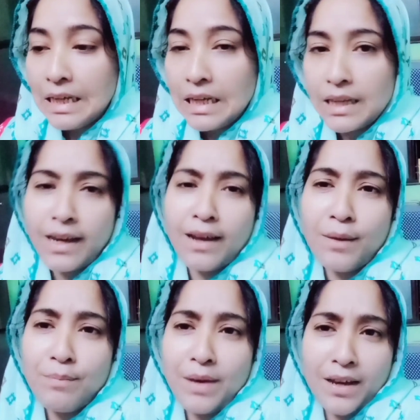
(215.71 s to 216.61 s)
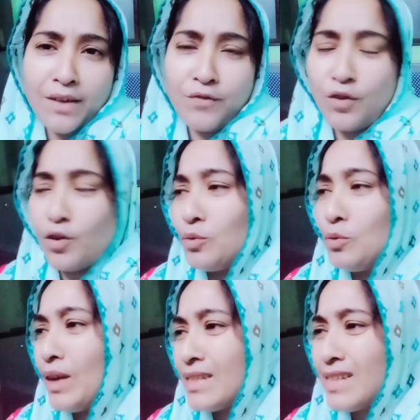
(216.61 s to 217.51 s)
कि मैं फ्रॉड
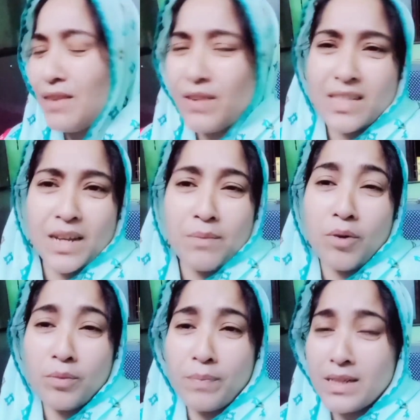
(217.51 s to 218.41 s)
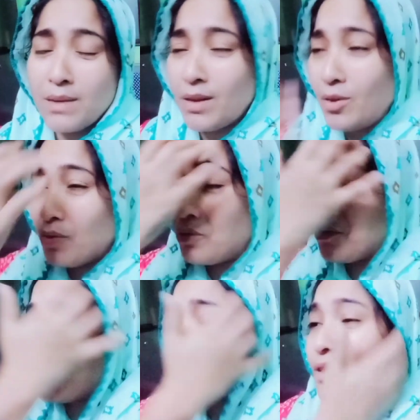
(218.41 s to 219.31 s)
हूँ ऐसा है वैसा है बहुत पैसा मैंने लोगों
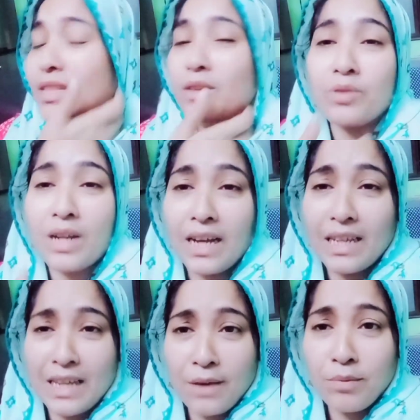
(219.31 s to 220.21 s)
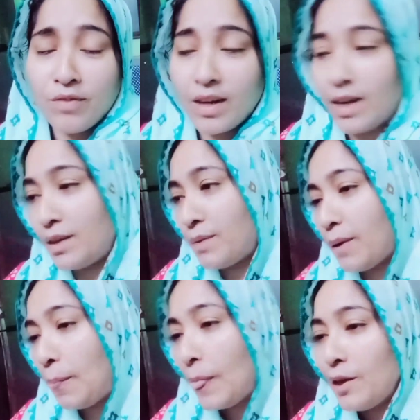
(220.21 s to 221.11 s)
से लूटा है ये वो फलाना
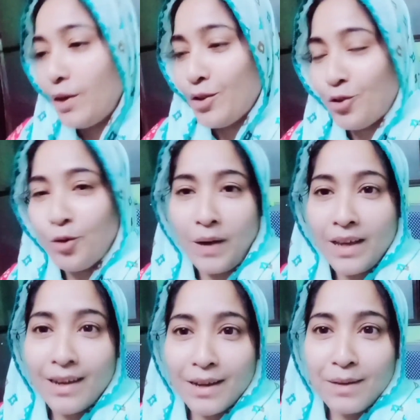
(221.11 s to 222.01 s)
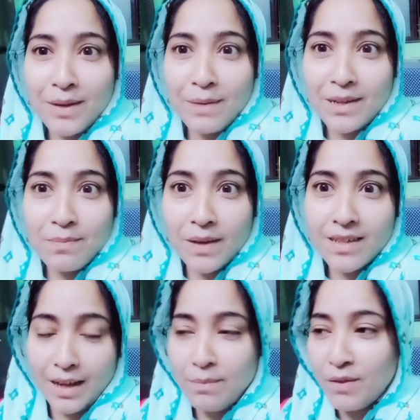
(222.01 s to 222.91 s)
ढीका तो भाई अगर मेरे पास
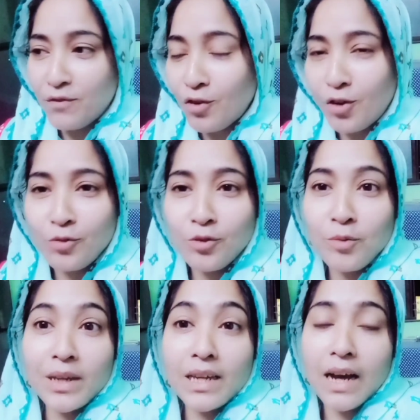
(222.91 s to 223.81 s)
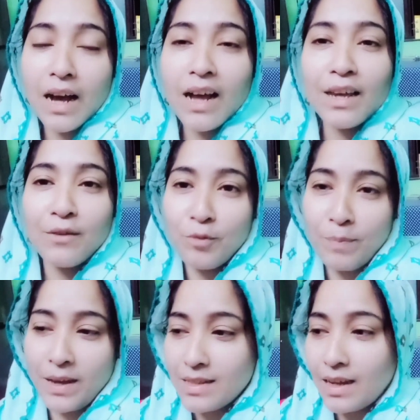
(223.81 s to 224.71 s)
पैसा है मैं फ्रॉड हूँ तो भाई कहाँ है वो
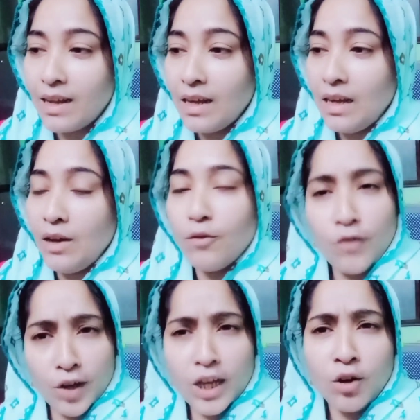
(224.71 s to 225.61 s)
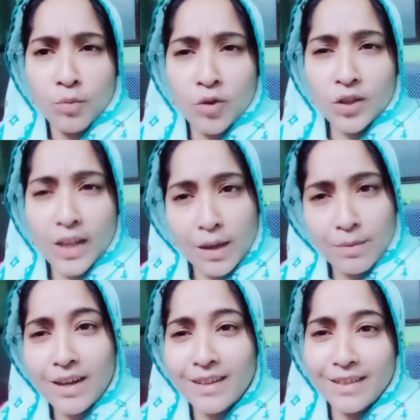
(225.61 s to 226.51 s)
पैसा वही लोग बोलते हैं कि
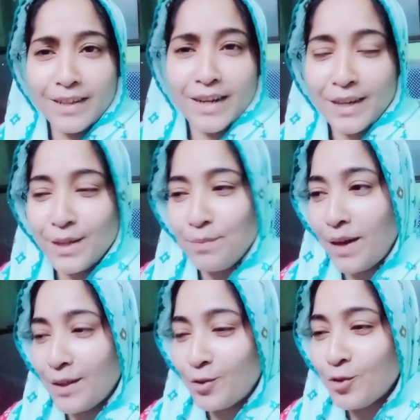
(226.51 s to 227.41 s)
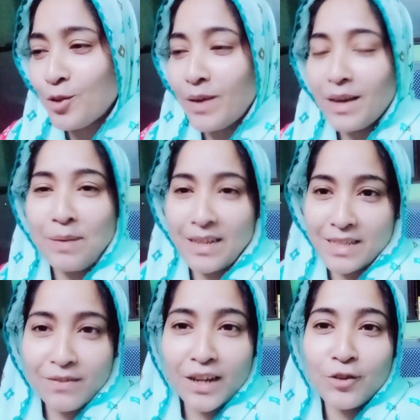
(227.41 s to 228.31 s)
मैं गदने नाइटी पहनती हूँ तो भाई एक
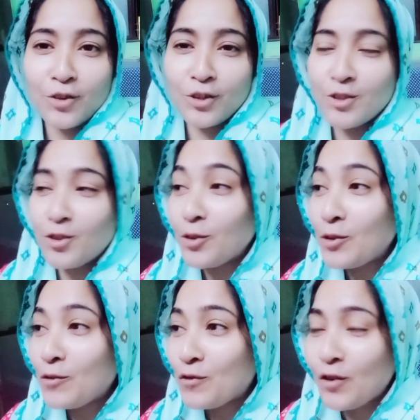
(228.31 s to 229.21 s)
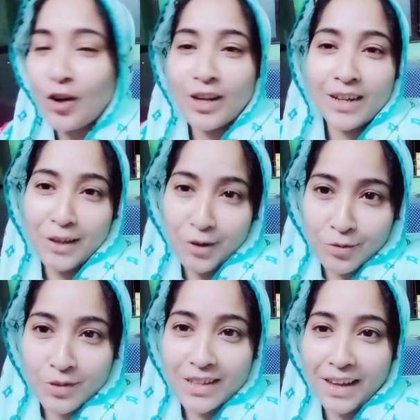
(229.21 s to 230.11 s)
पैसे वाली औरत जो लोगों को फ्रॉड करके
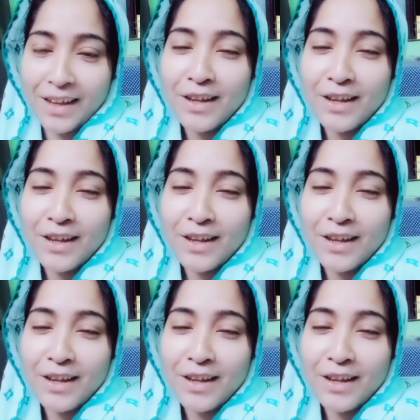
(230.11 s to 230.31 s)
लूटती है